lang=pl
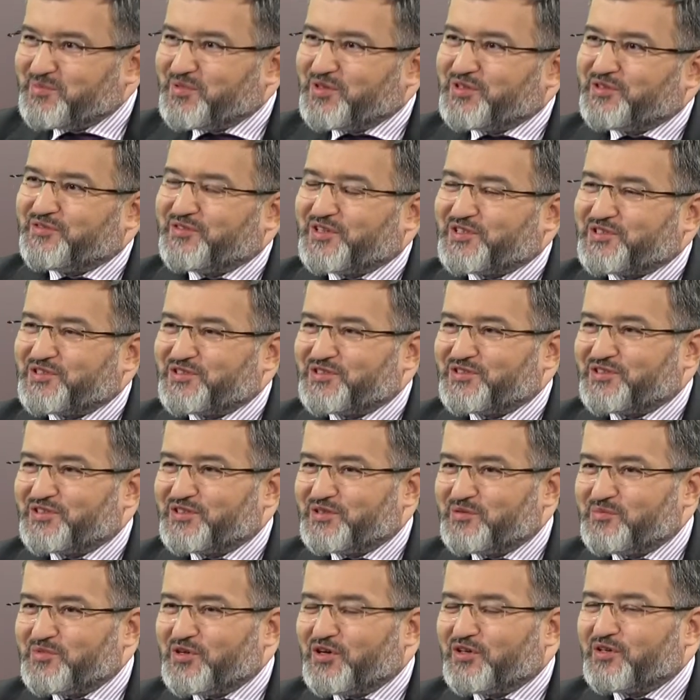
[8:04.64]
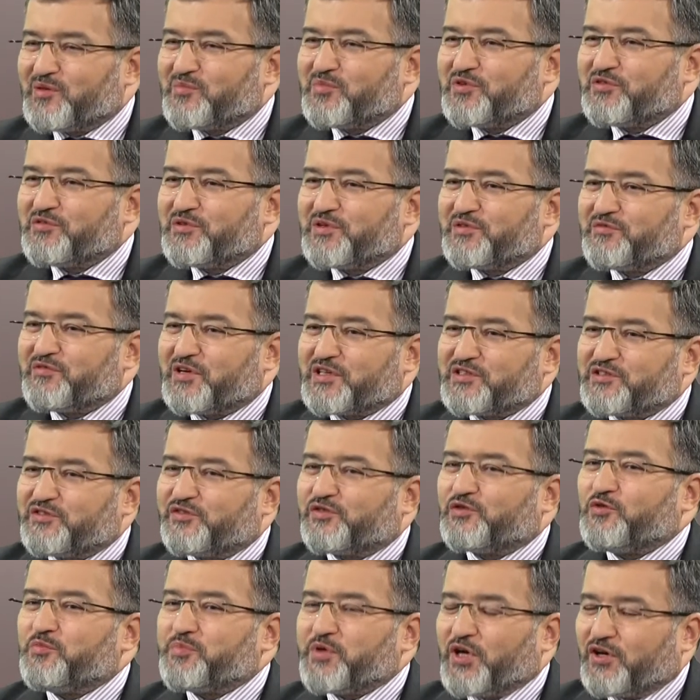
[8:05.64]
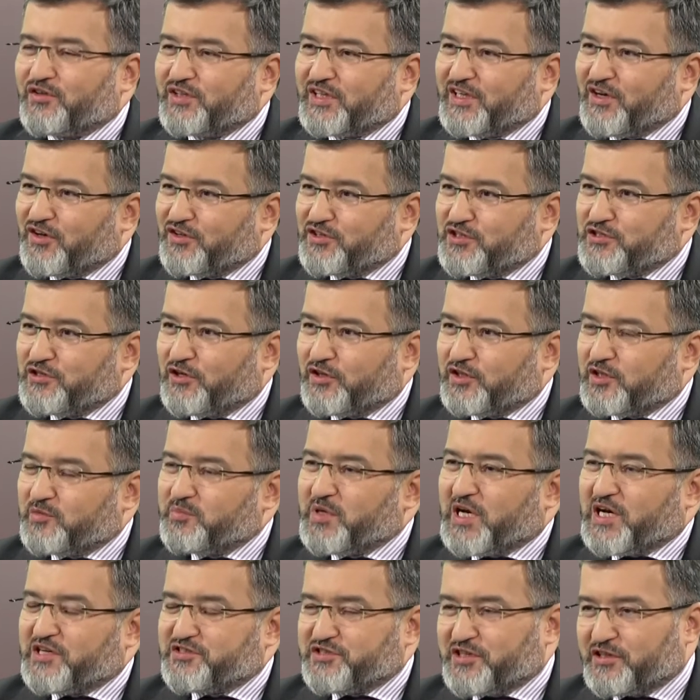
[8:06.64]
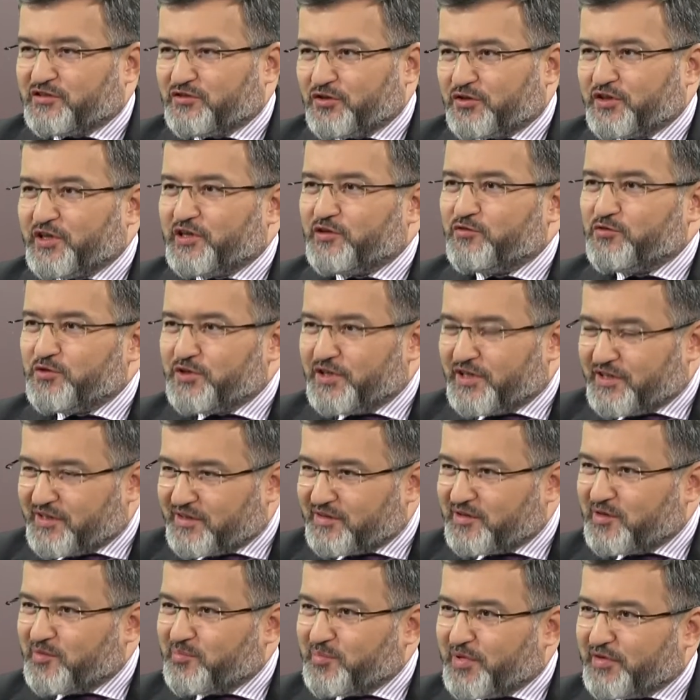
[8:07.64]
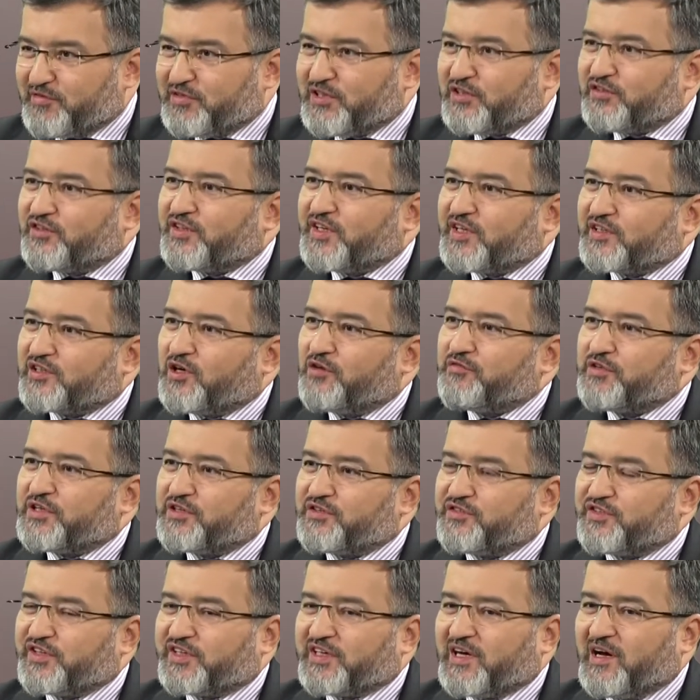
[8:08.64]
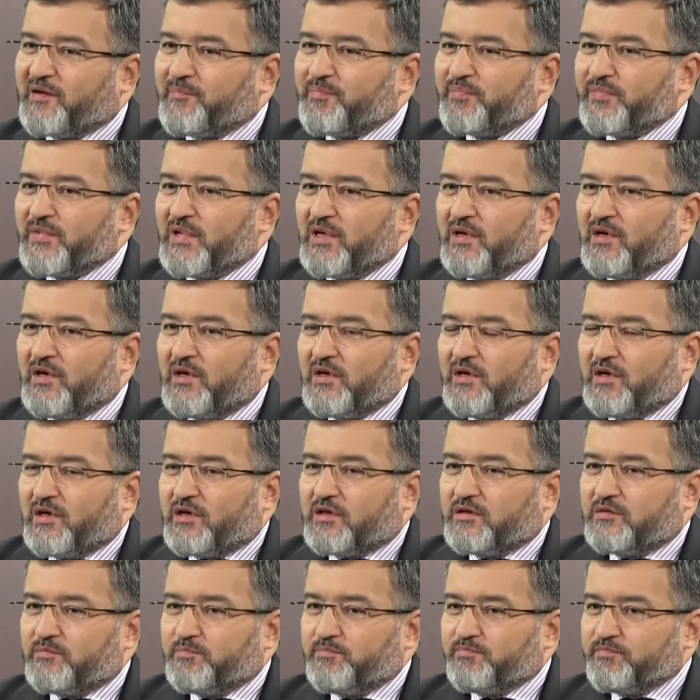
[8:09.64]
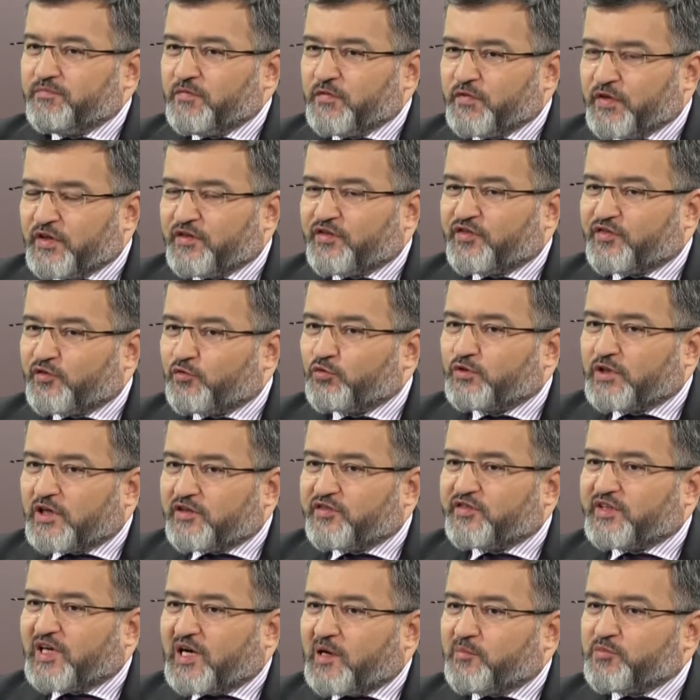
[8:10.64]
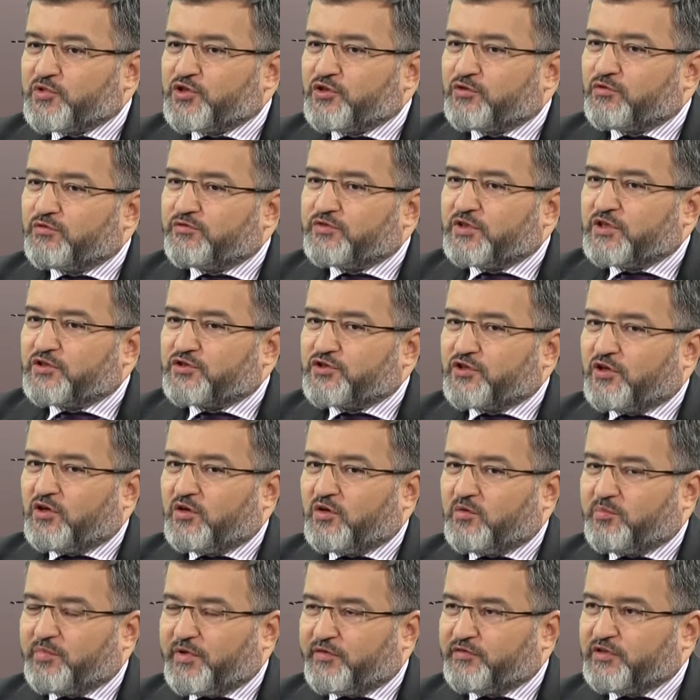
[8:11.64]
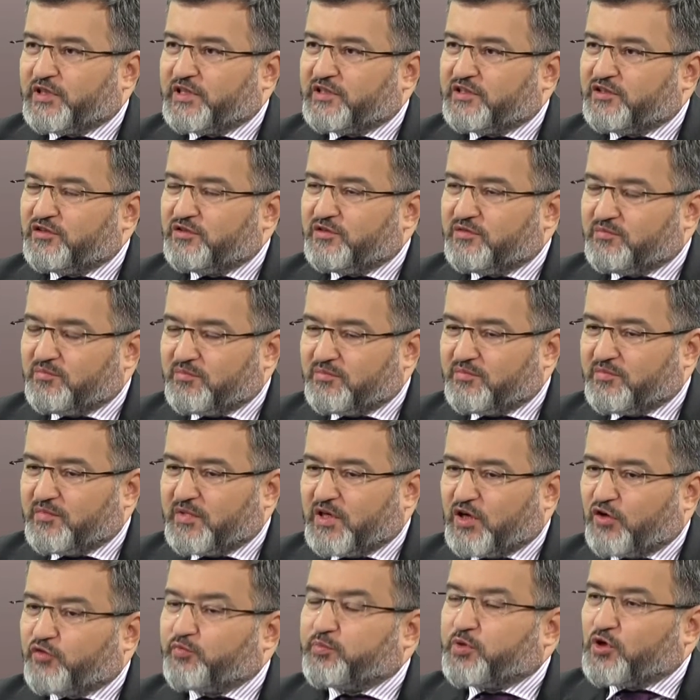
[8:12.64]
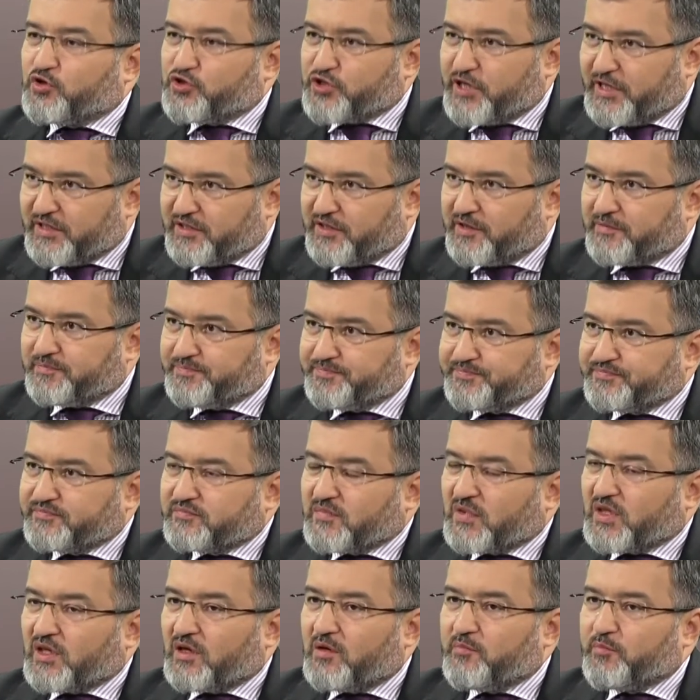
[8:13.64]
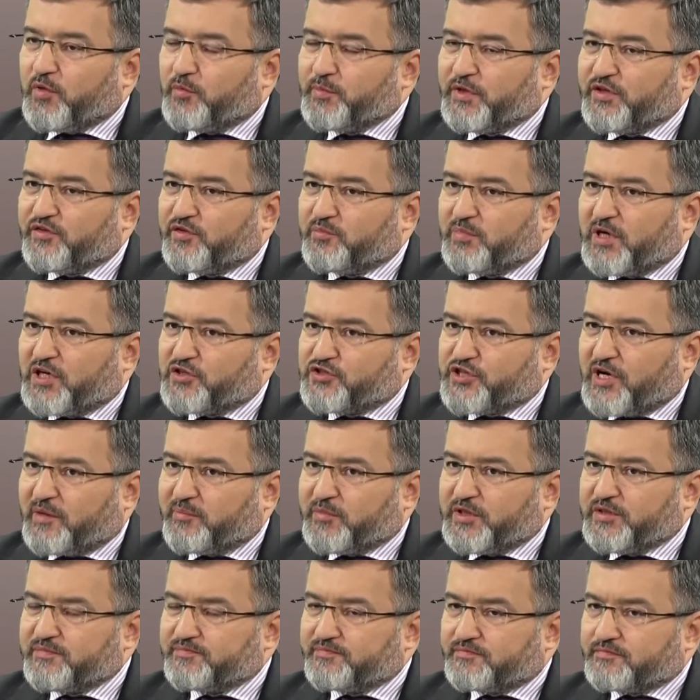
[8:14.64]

ponieważ gdyby one były właśnie skupione na określonych branżach, to kreuje pewne dodatkowe ryzyka. E, więc tutaj staramy się również o pewne rozproszenie pomiędzy branżami.